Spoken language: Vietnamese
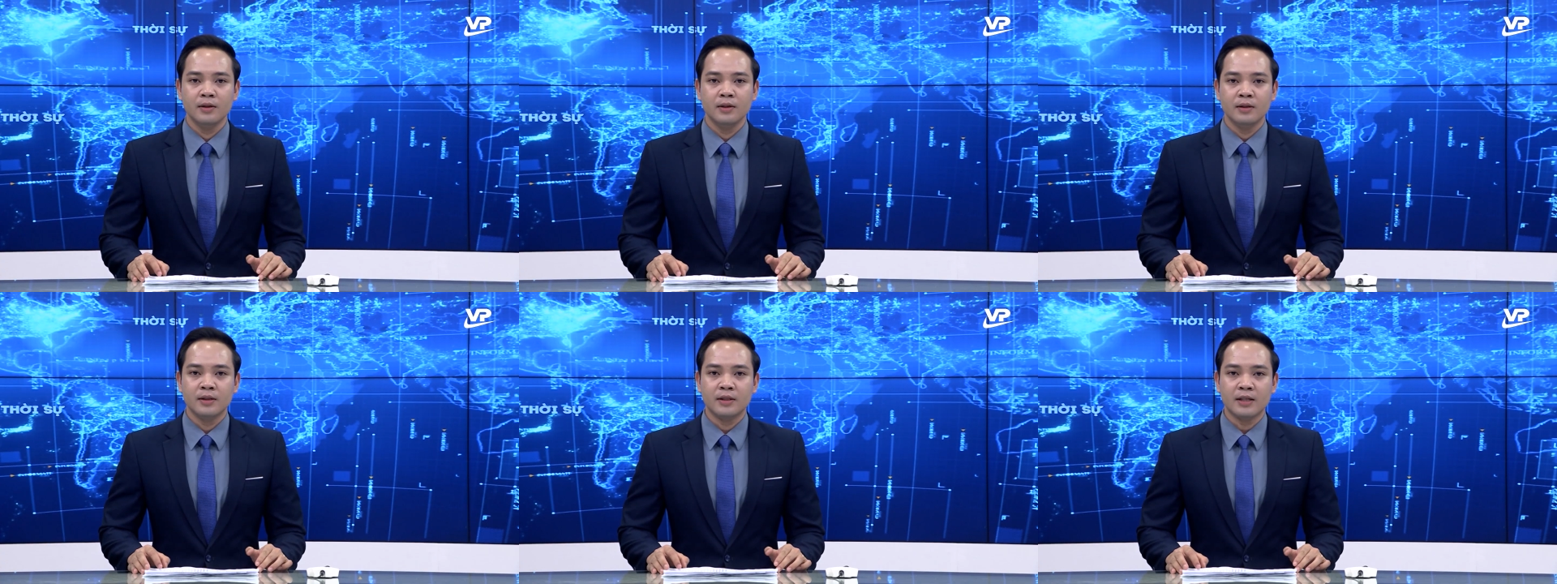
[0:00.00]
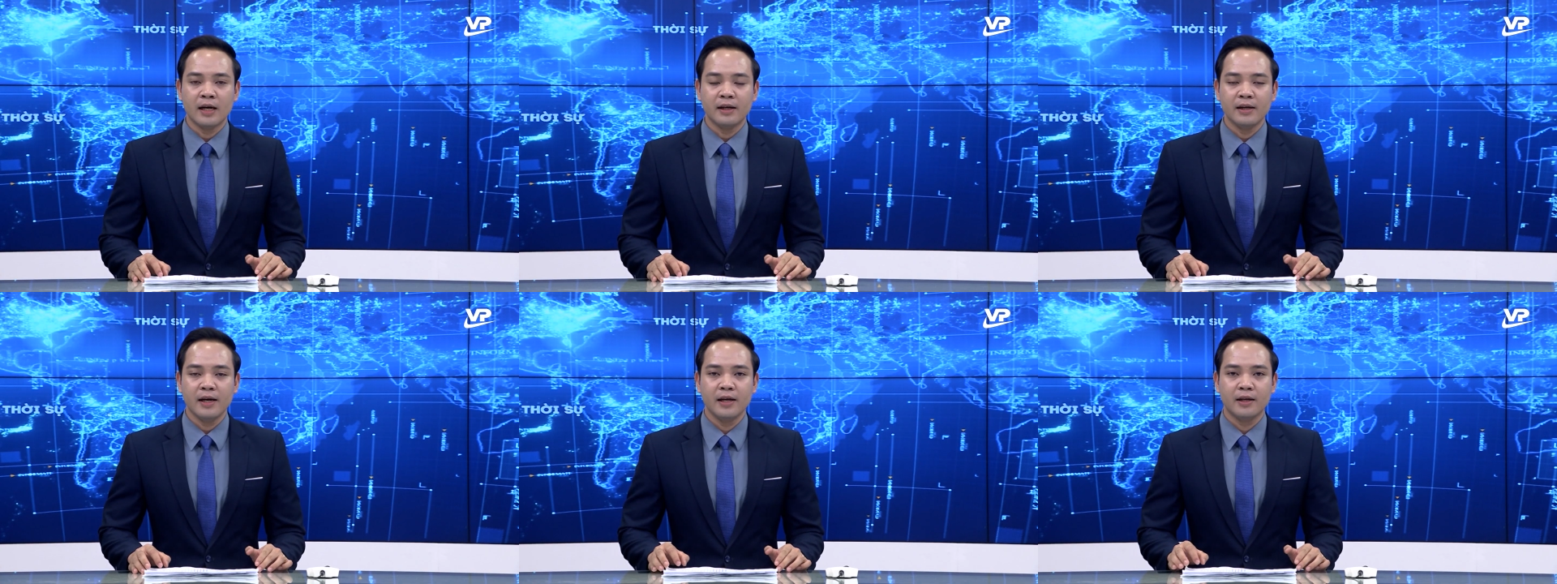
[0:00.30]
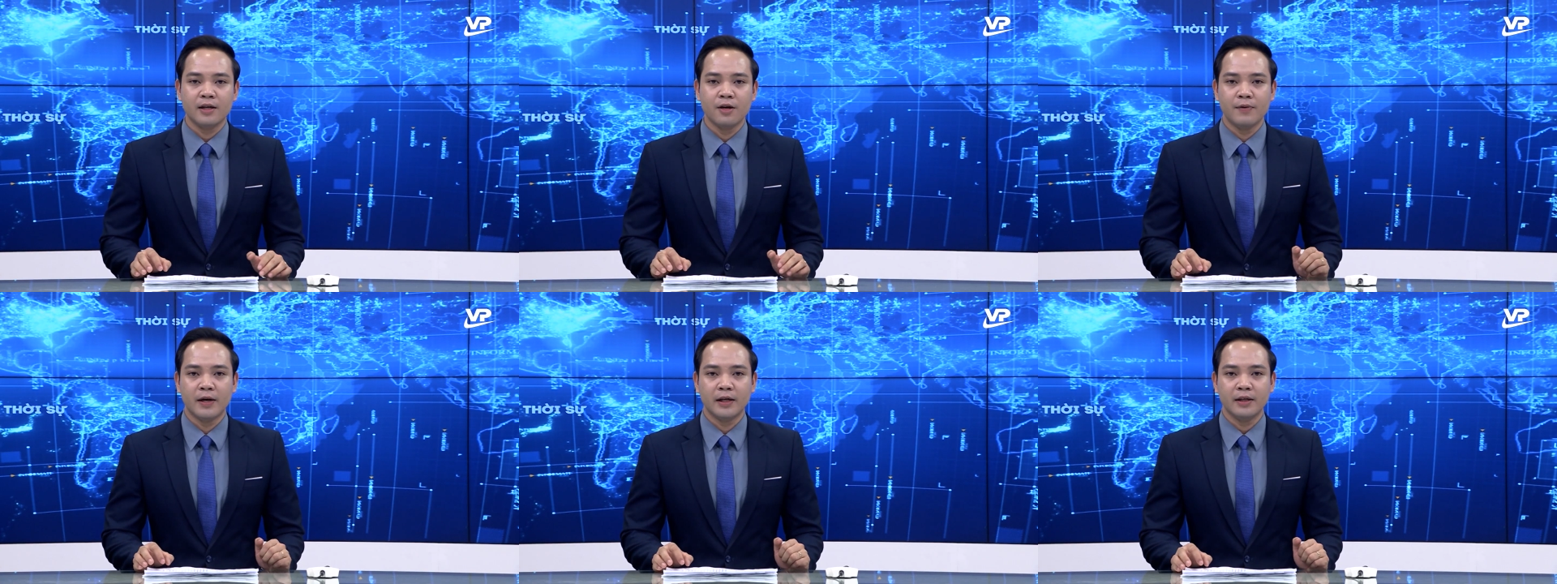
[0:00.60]
Sáng nay,
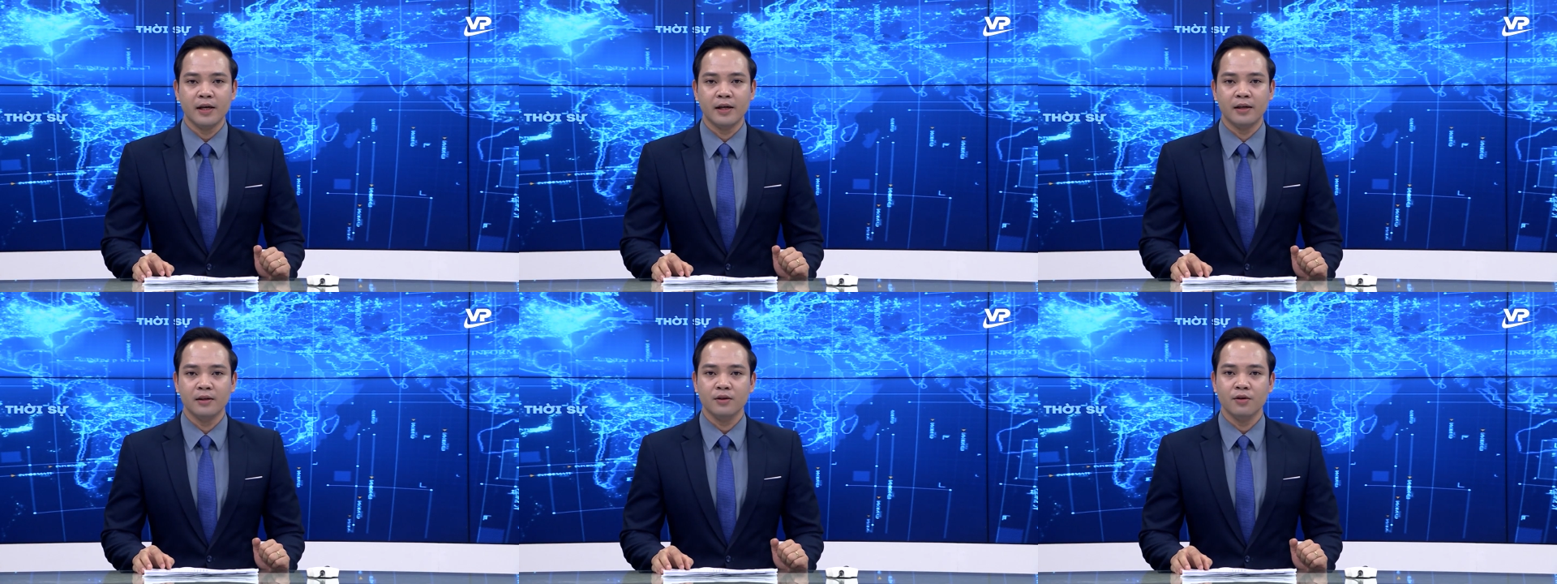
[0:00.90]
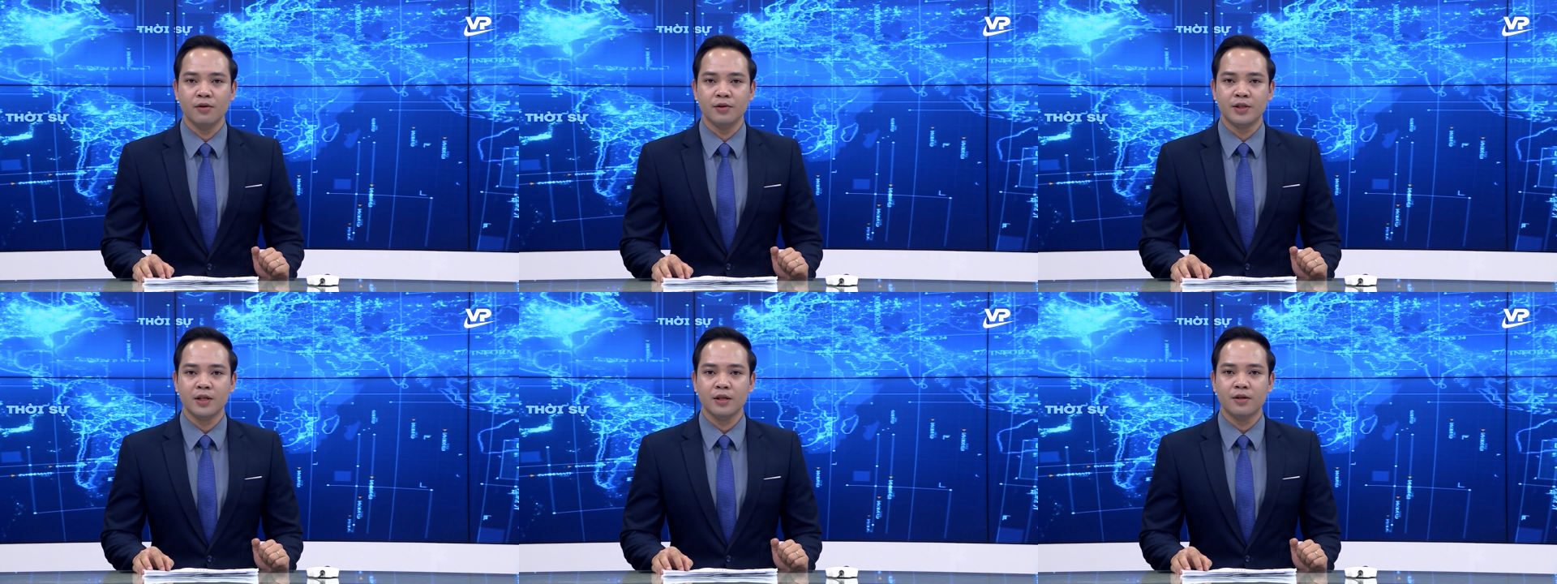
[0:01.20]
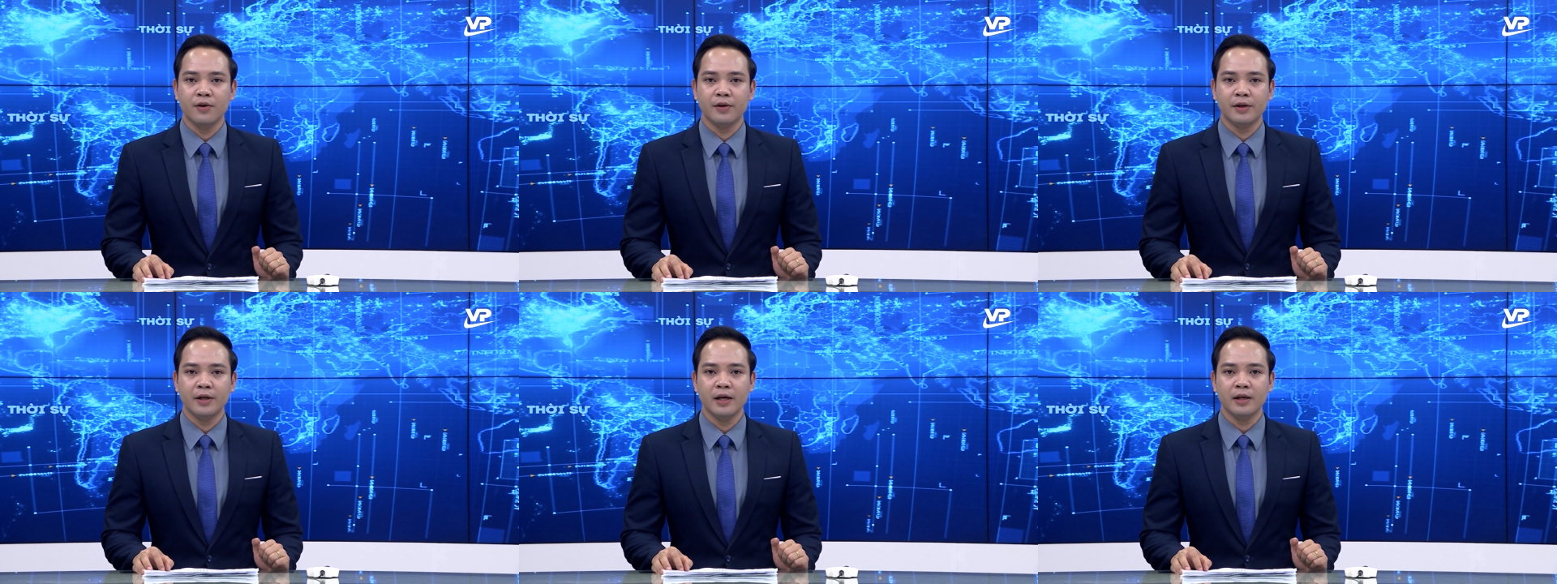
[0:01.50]
Công an tỉnh tổ chức
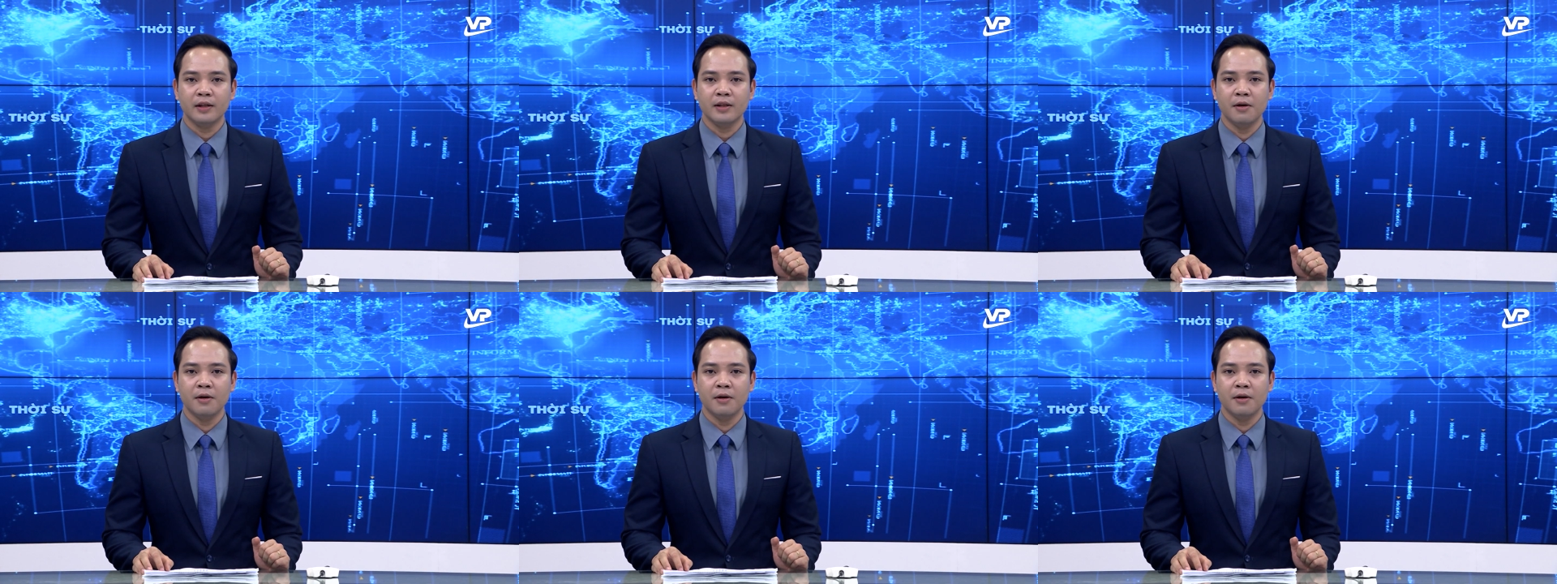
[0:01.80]
hội nghị